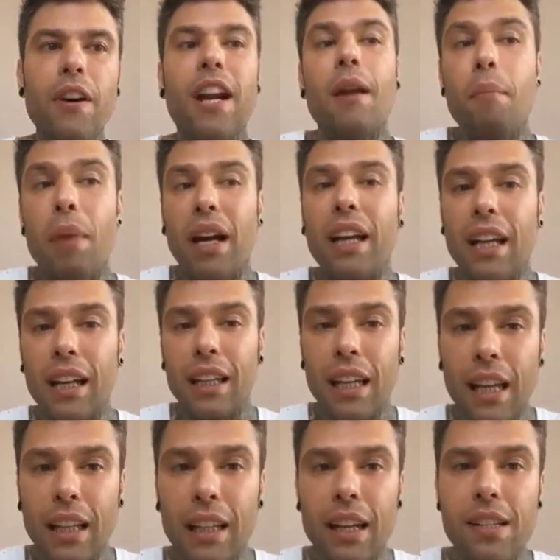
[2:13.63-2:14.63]
verrebbe anche da
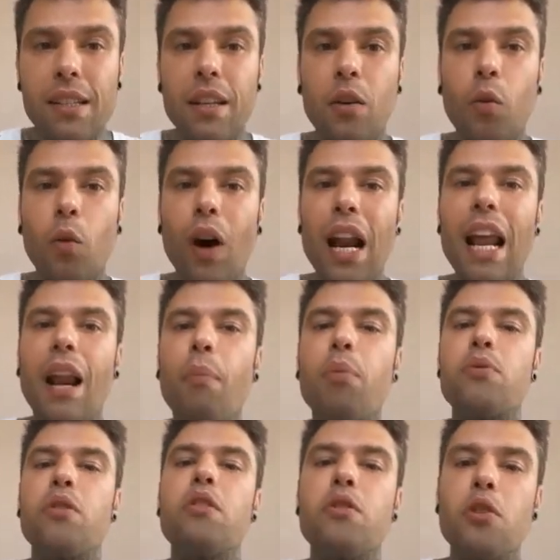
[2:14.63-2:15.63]
chiedersi qual è la
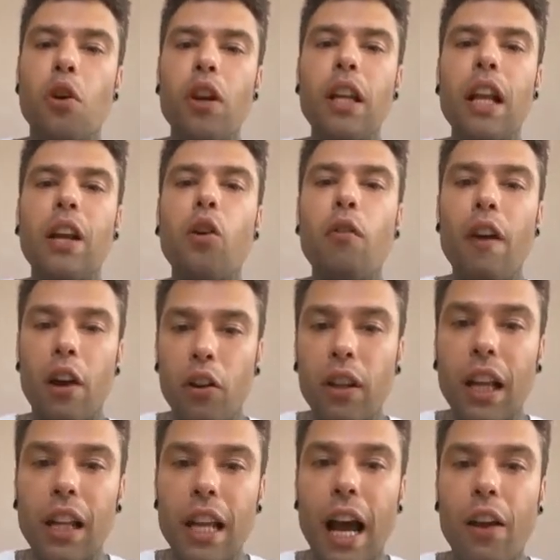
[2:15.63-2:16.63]
posizione del governo
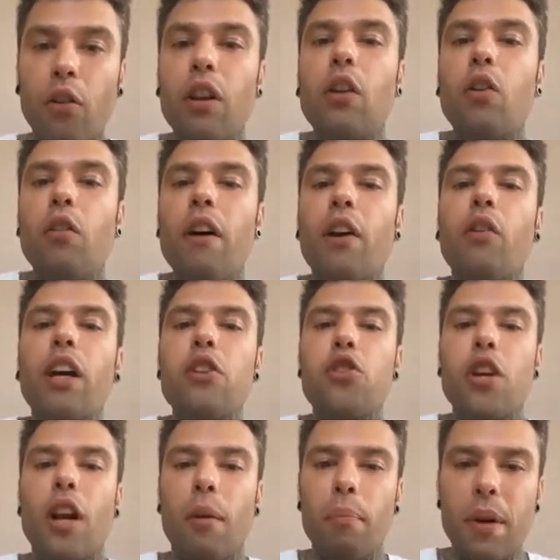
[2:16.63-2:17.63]
italiano, del governo che
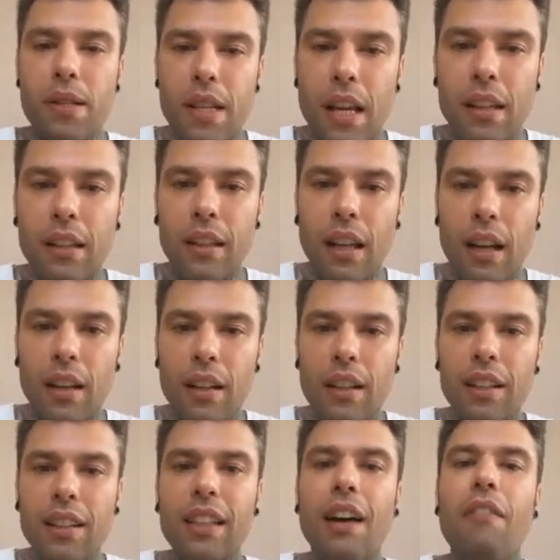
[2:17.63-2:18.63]
ci rappresenta
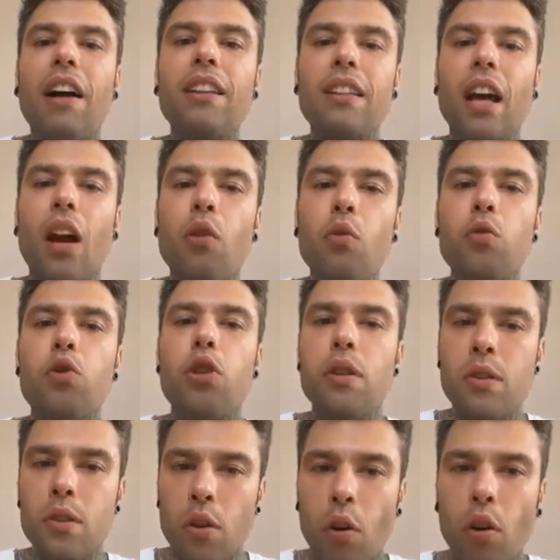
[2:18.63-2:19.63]
davanti
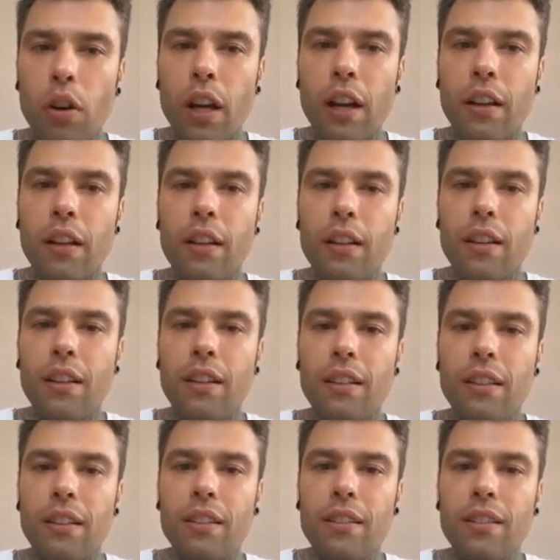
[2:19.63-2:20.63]
all'uccisione
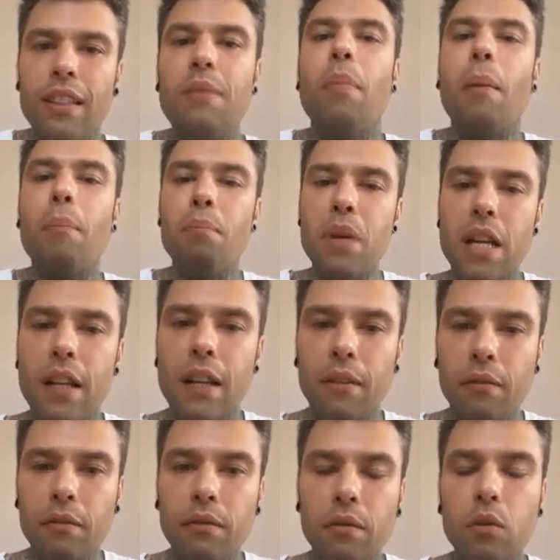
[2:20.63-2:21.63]
di
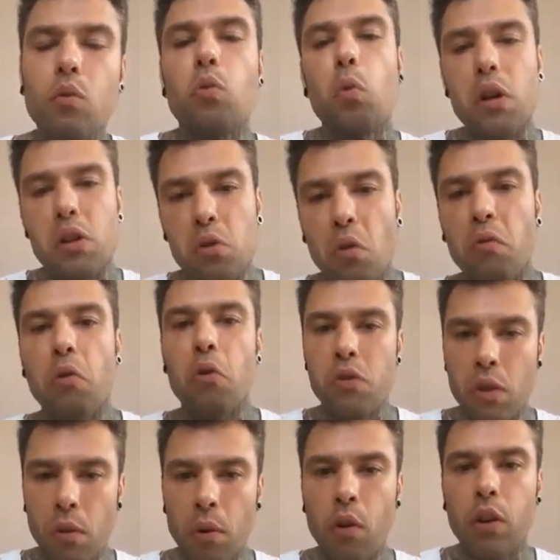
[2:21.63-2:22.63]
bambini. Questo
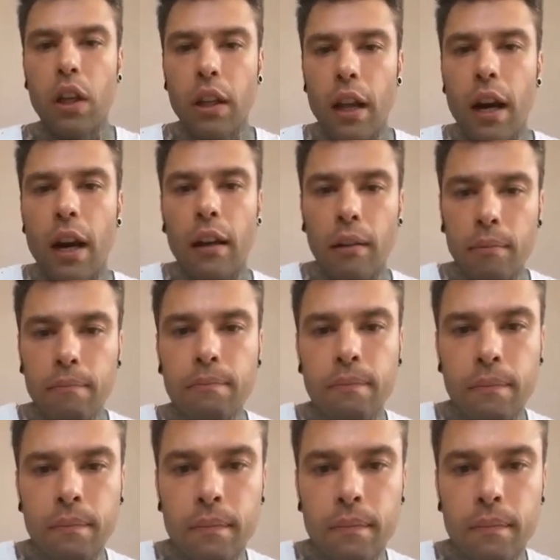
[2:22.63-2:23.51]
forse me lo chiederei.